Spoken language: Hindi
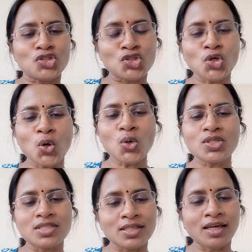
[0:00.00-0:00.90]
जो
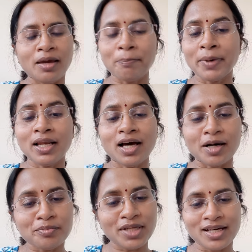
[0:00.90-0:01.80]
जिए पल
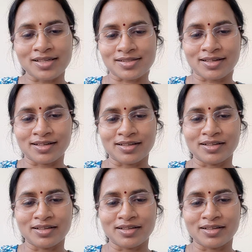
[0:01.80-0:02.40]
हमने हंसकर